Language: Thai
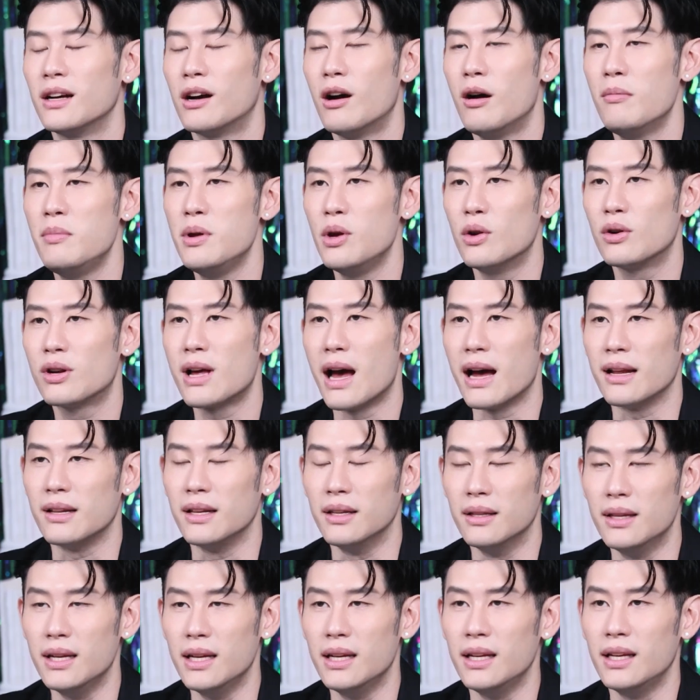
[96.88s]
ก็มีโอกาส
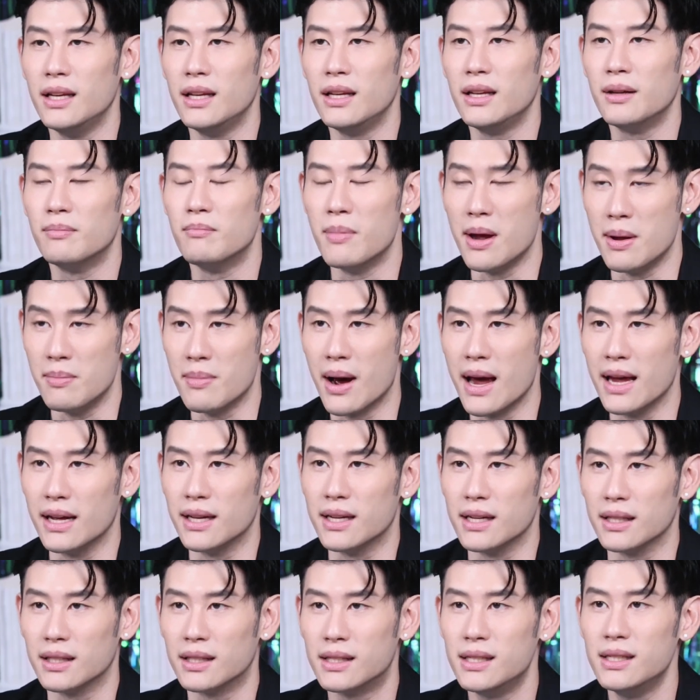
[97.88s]
ดีๆให
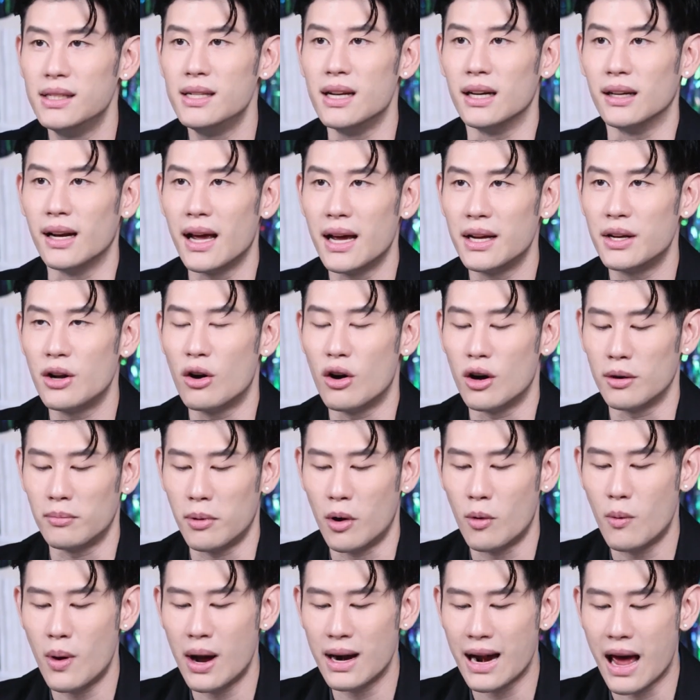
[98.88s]
ม่ๆเกิดขึ้นอย่างแน่นอน
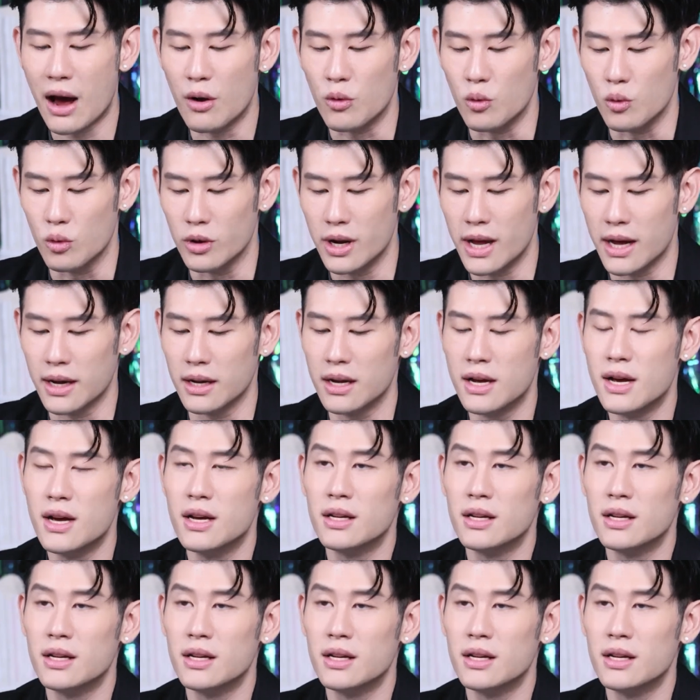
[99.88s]
เพราะว่าราหูเนี่ย